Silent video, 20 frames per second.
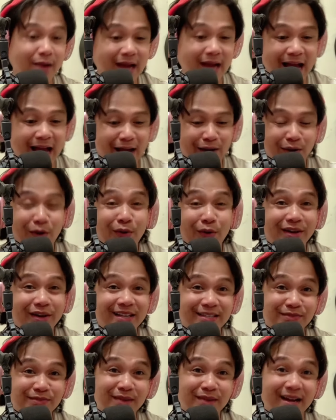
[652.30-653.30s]
mga
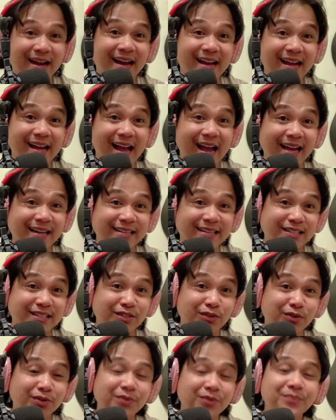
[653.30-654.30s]
Kuis mga guys
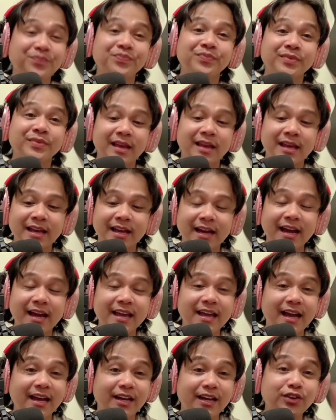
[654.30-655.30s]
no.
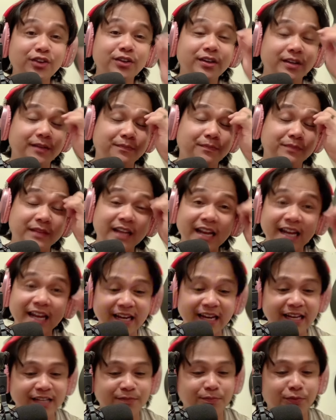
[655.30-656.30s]
Kaya
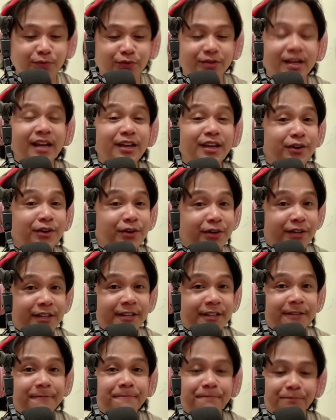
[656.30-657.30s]
nilinis po niya
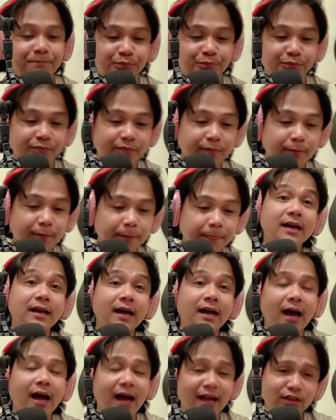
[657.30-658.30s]
yon
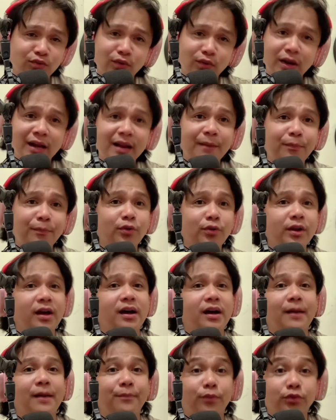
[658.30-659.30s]
at wala na pong
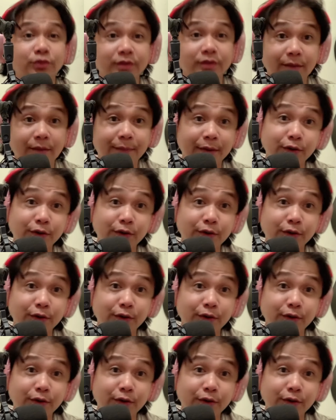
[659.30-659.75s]
nakakapunta pa